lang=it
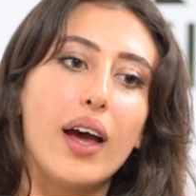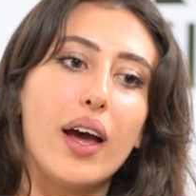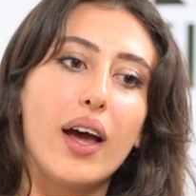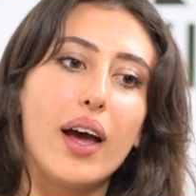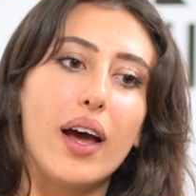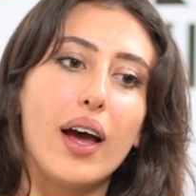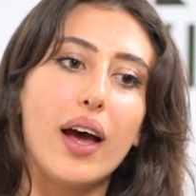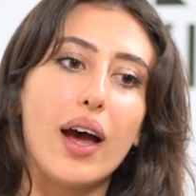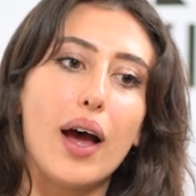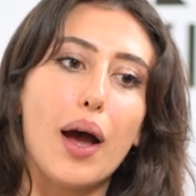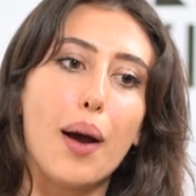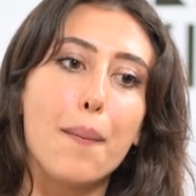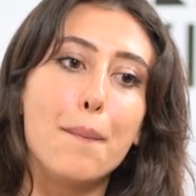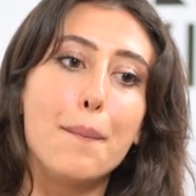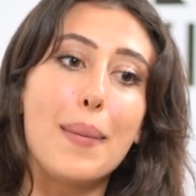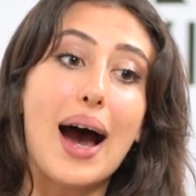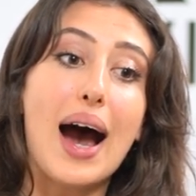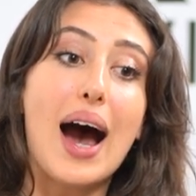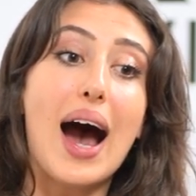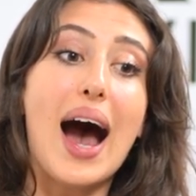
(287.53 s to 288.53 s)
eh,
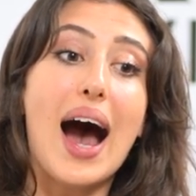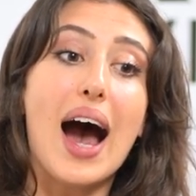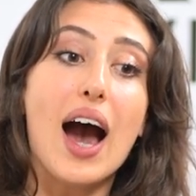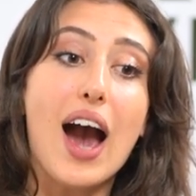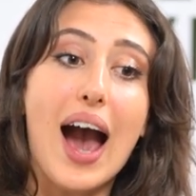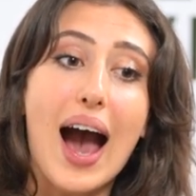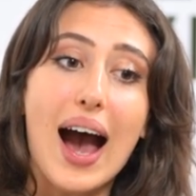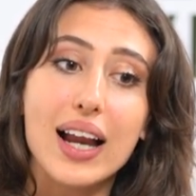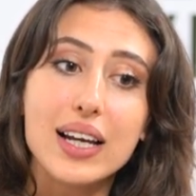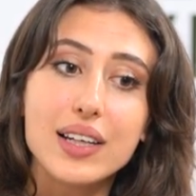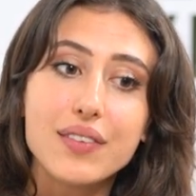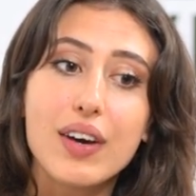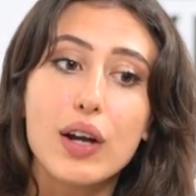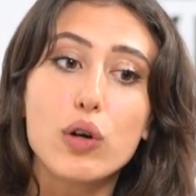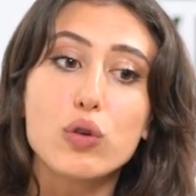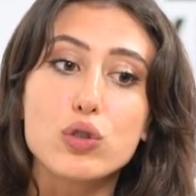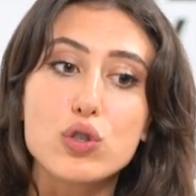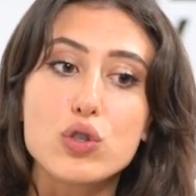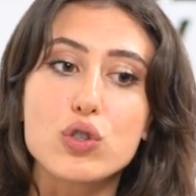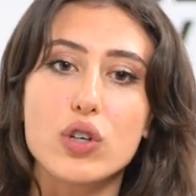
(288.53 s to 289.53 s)
ma a
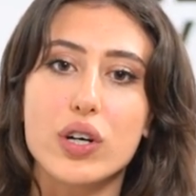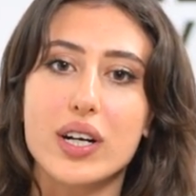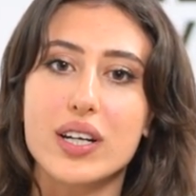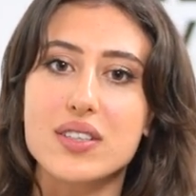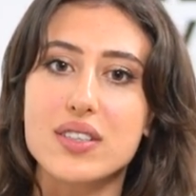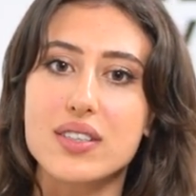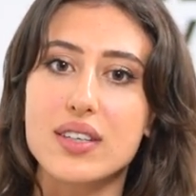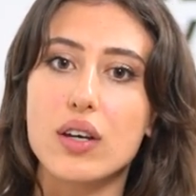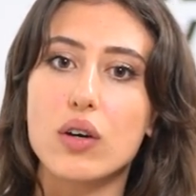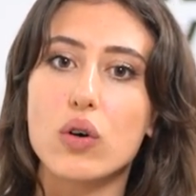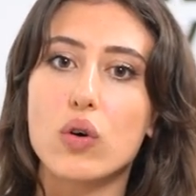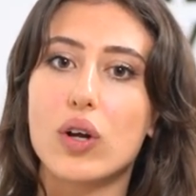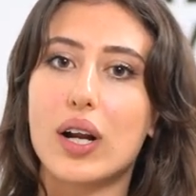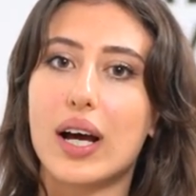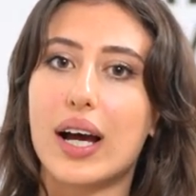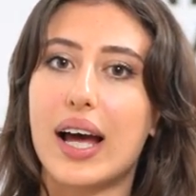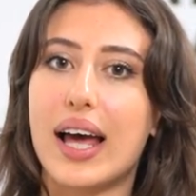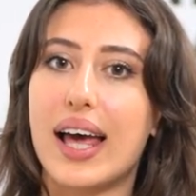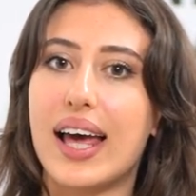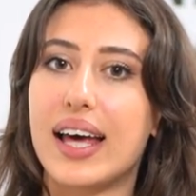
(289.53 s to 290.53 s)
livello di storia
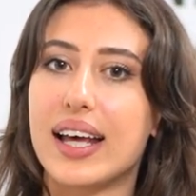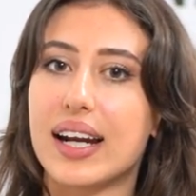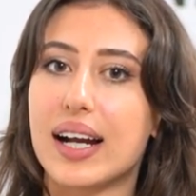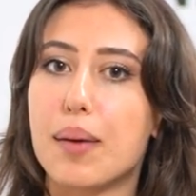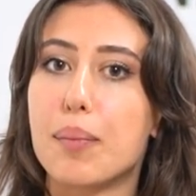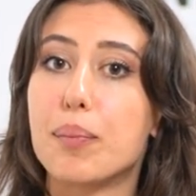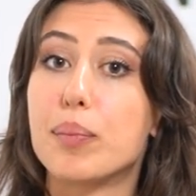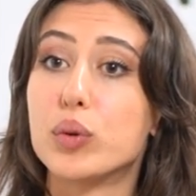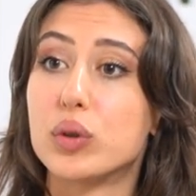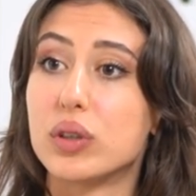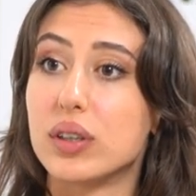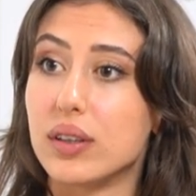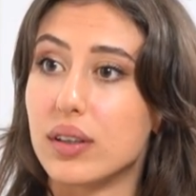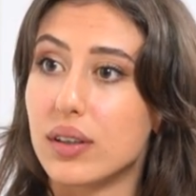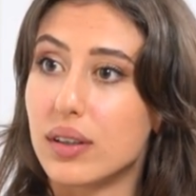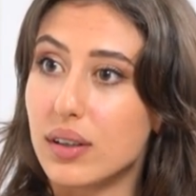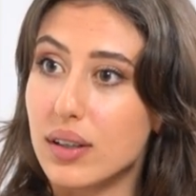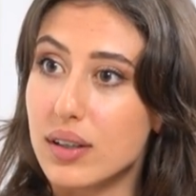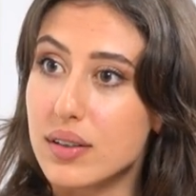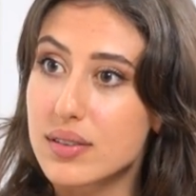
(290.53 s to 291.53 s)
singola era
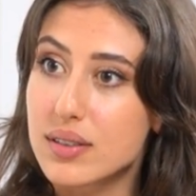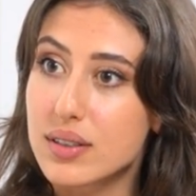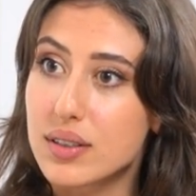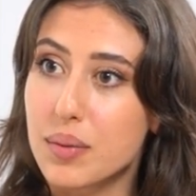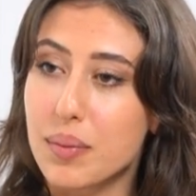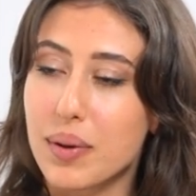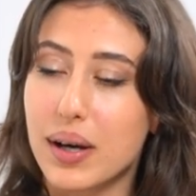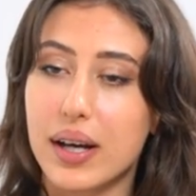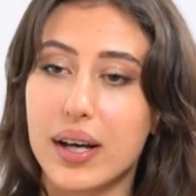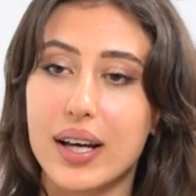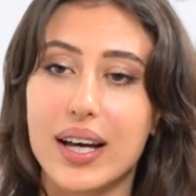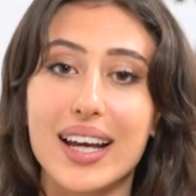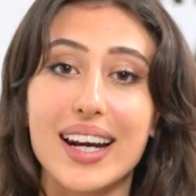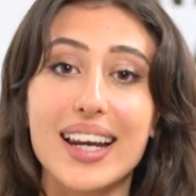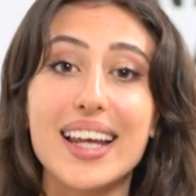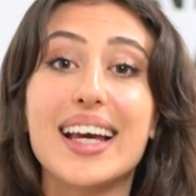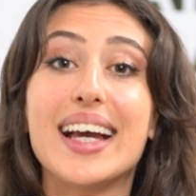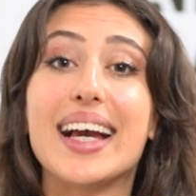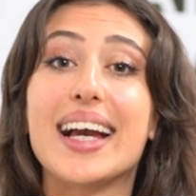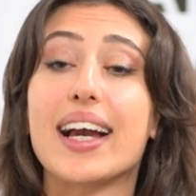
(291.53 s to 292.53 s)
potentissima,
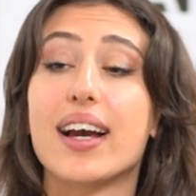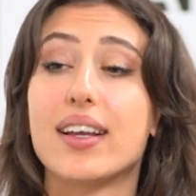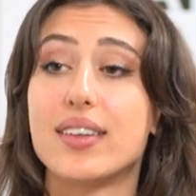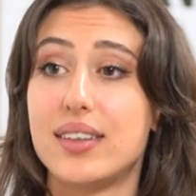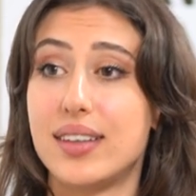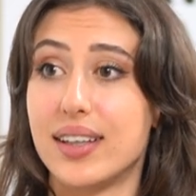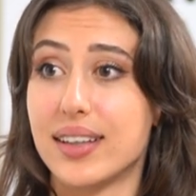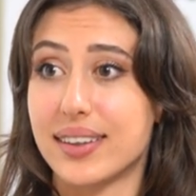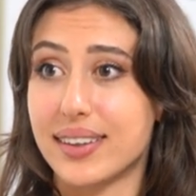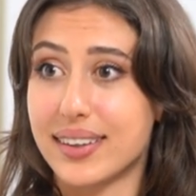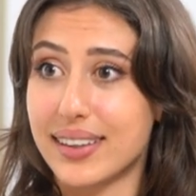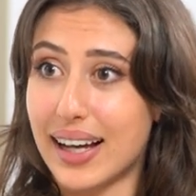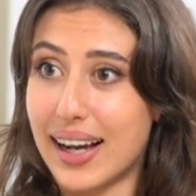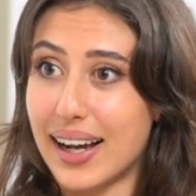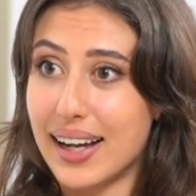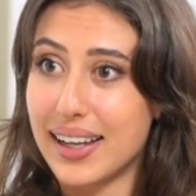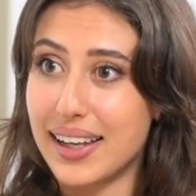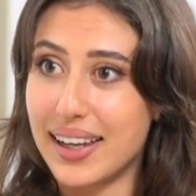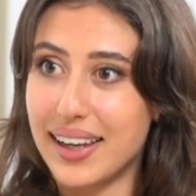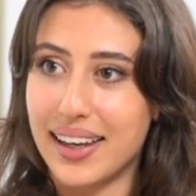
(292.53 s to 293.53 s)
ricca di
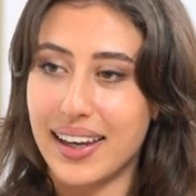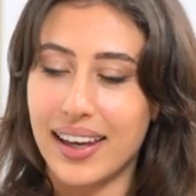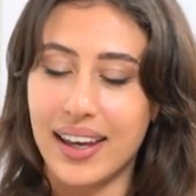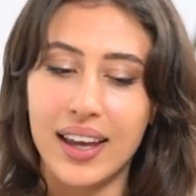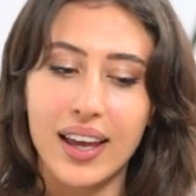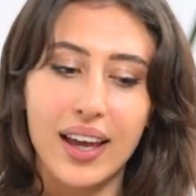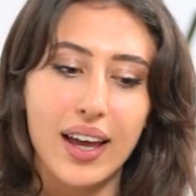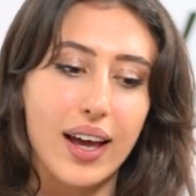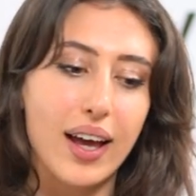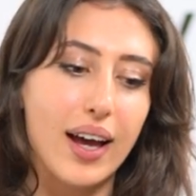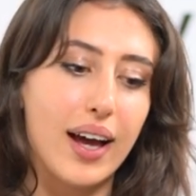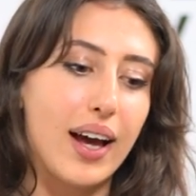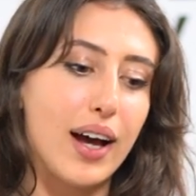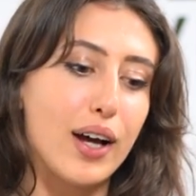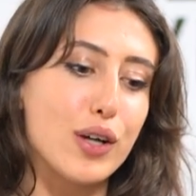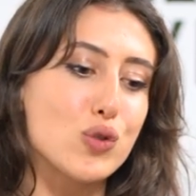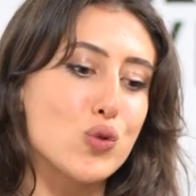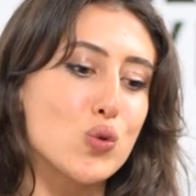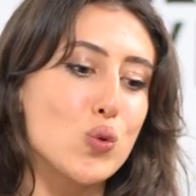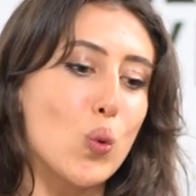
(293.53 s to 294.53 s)
dettagli
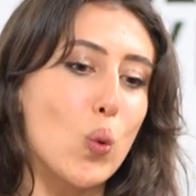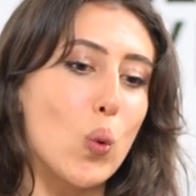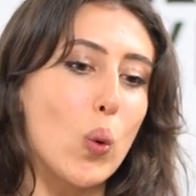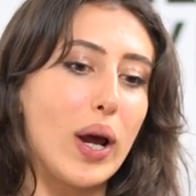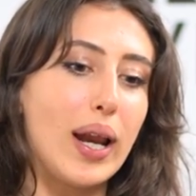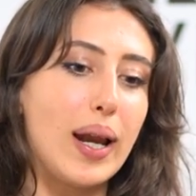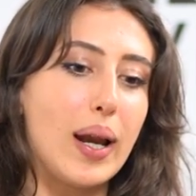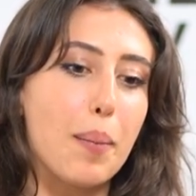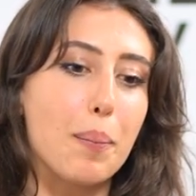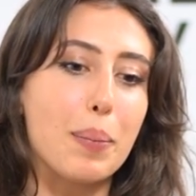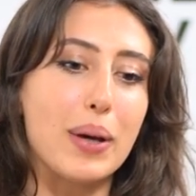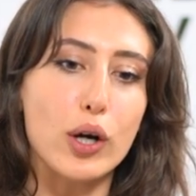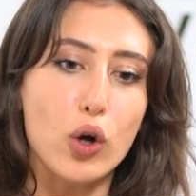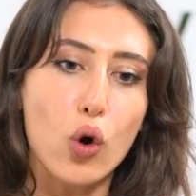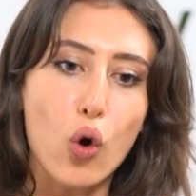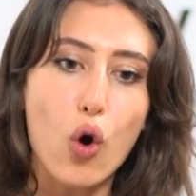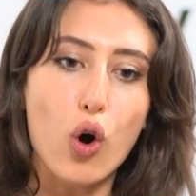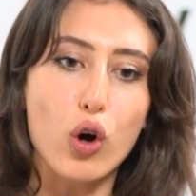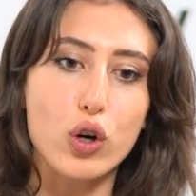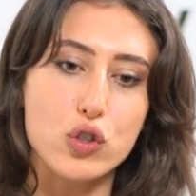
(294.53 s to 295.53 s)
eh, su quel
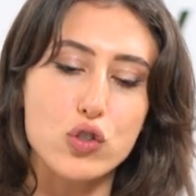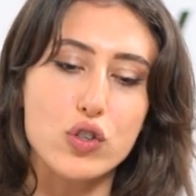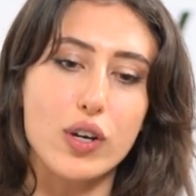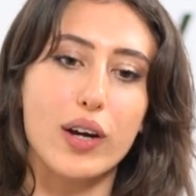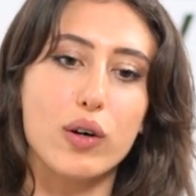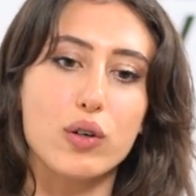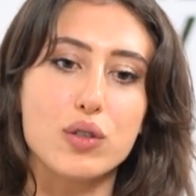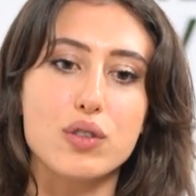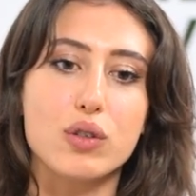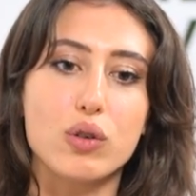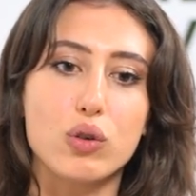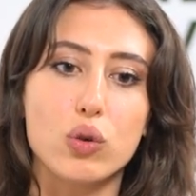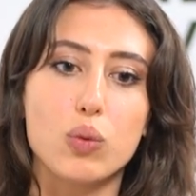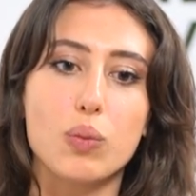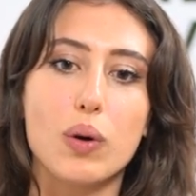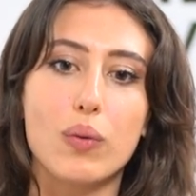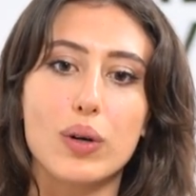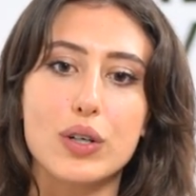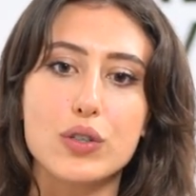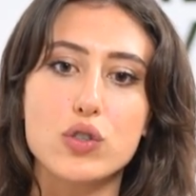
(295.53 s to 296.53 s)
percorso, ecco secondo
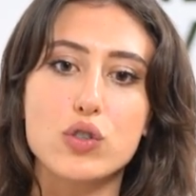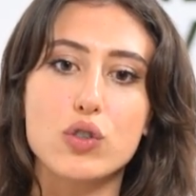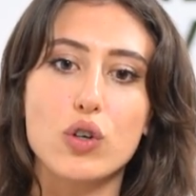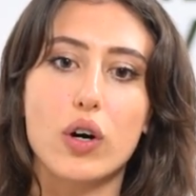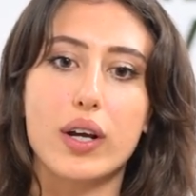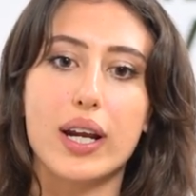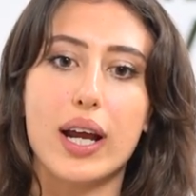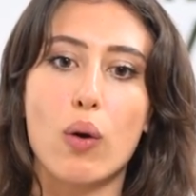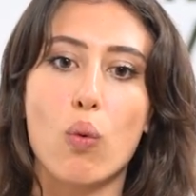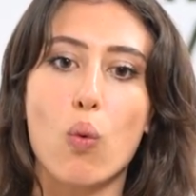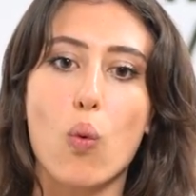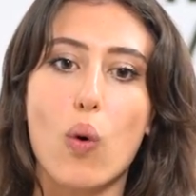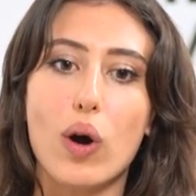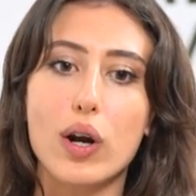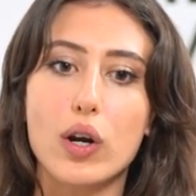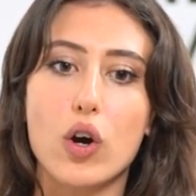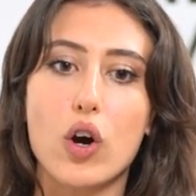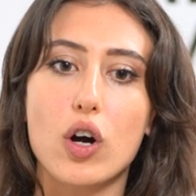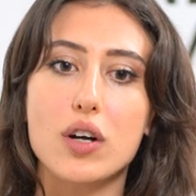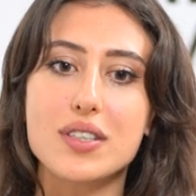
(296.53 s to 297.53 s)
me una storia è un
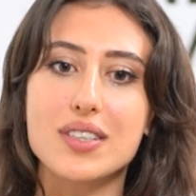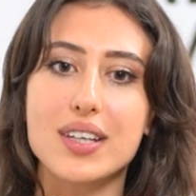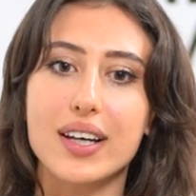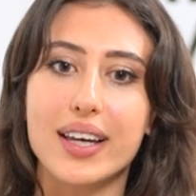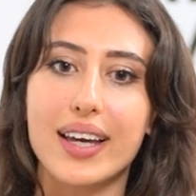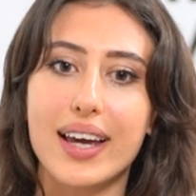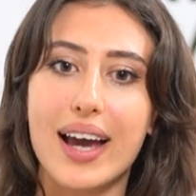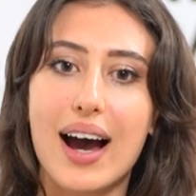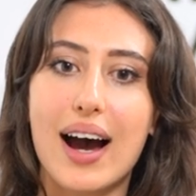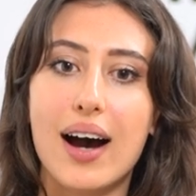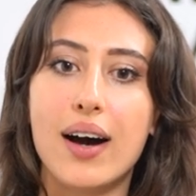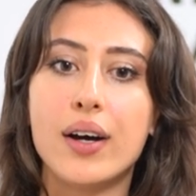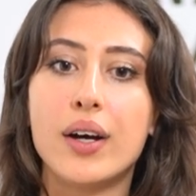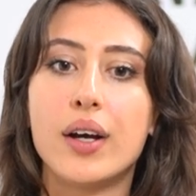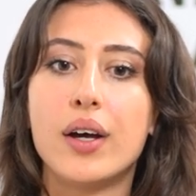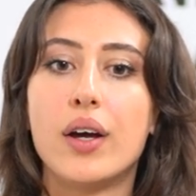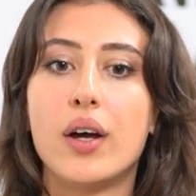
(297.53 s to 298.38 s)
qualcosa che ha